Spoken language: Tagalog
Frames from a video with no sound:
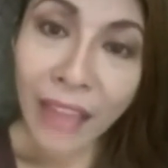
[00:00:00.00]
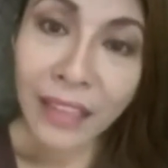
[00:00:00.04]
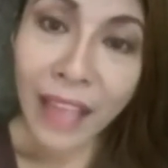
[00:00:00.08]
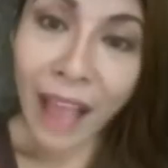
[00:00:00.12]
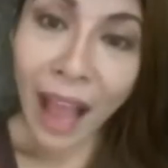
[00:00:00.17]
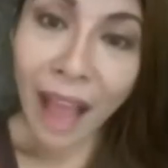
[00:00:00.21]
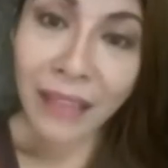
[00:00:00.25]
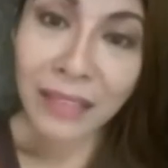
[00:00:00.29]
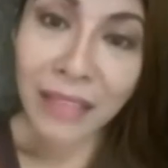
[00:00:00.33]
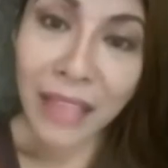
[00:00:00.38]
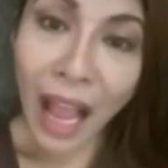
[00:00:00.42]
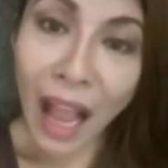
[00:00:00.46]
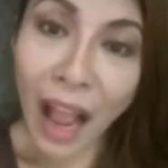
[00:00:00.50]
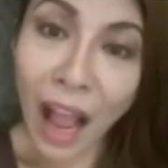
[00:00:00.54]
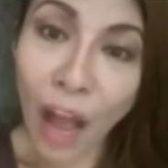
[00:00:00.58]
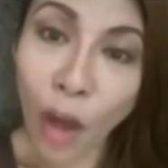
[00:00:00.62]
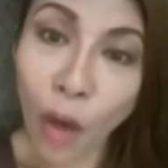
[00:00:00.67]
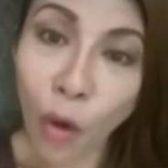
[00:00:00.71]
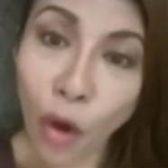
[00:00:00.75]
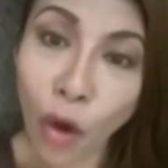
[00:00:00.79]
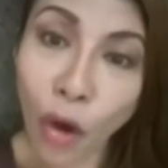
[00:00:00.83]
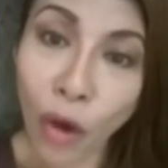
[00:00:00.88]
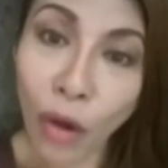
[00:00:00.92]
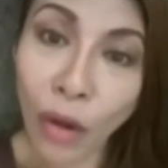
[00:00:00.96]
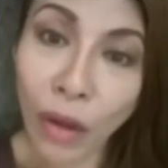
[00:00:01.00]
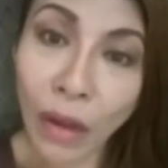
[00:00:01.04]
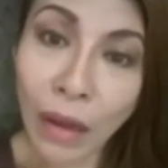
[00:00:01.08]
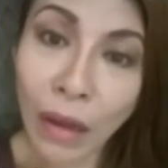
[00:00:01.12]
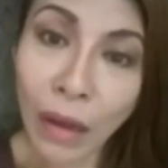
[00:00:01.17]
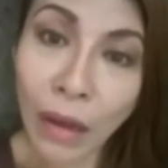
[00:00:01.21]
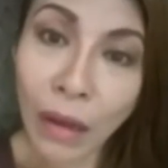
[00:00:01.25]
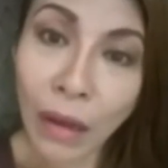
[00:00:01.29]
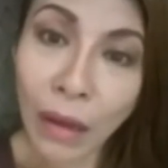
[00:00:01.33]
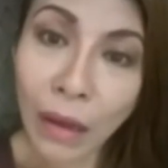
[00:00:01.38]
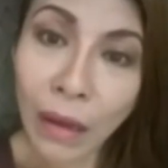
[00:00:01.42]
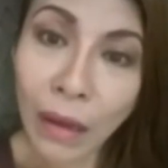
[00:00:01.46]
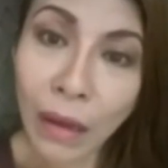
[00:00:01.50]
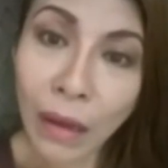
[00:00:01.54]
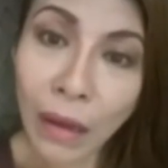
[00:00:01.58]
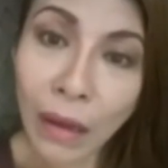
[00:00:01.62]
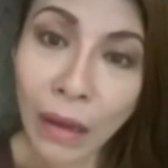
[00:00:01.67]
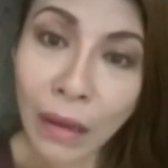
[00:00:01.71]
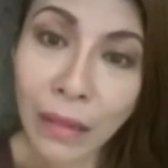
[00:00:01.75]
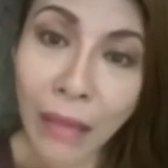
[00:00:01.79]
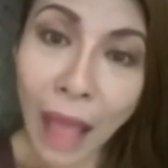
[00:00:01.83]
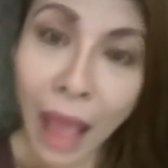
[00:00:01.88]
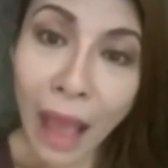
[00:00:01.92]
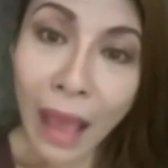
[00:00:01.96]
E di ang tanga ko,
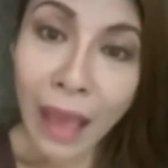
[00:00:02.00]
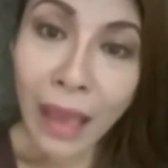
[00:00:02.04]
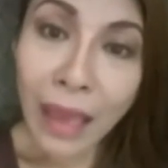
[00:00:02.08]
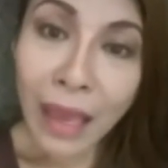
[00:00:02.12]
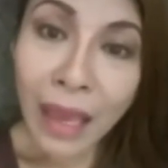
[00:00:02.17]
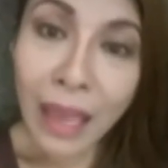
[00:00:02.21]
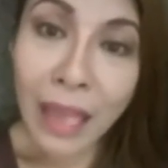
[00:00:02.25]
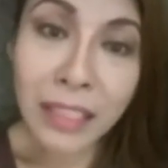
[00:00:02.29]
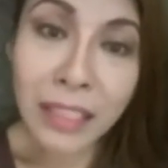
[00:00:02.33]
na